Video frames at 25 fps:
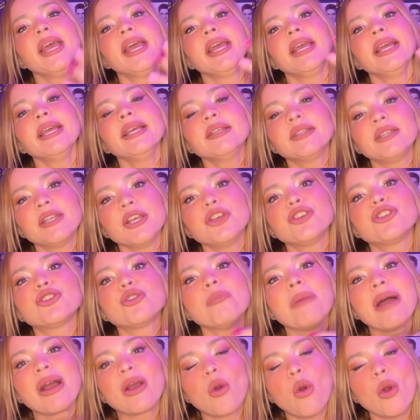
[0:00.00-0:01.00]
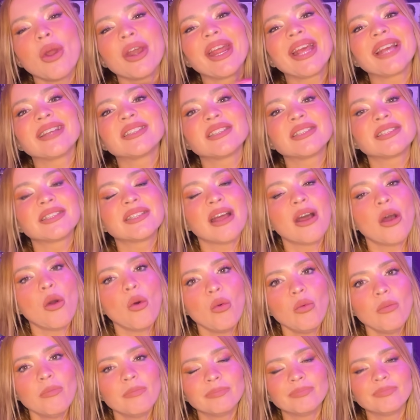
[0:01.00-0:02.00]
existe uma
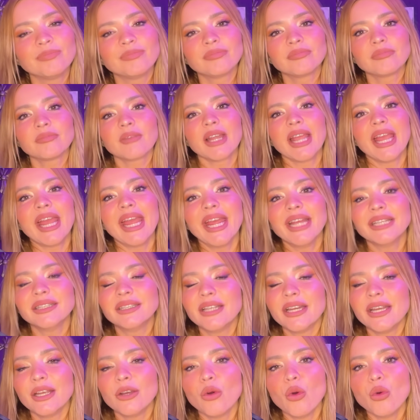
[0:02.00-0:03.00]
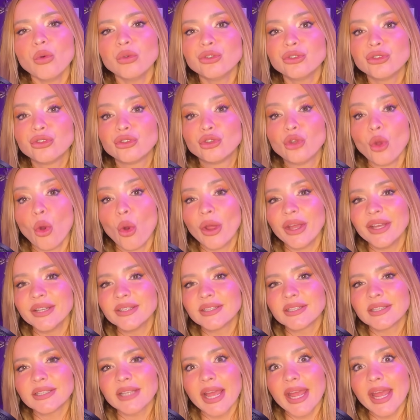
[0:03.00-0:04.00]
conexão entre os
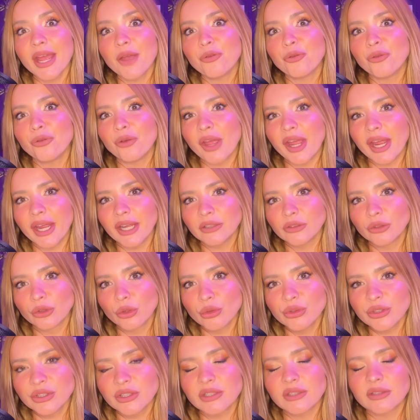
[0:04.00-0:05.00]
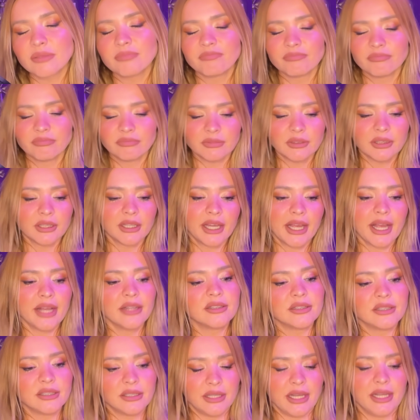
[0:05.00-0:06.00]
dois eventos. Quer
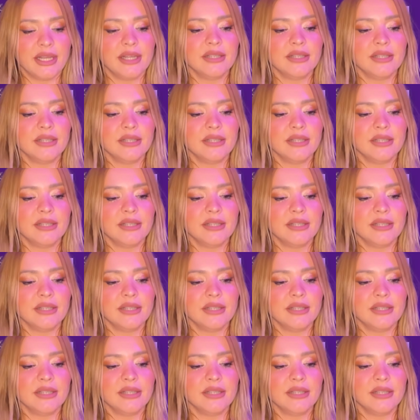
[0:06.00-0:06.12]
dizer,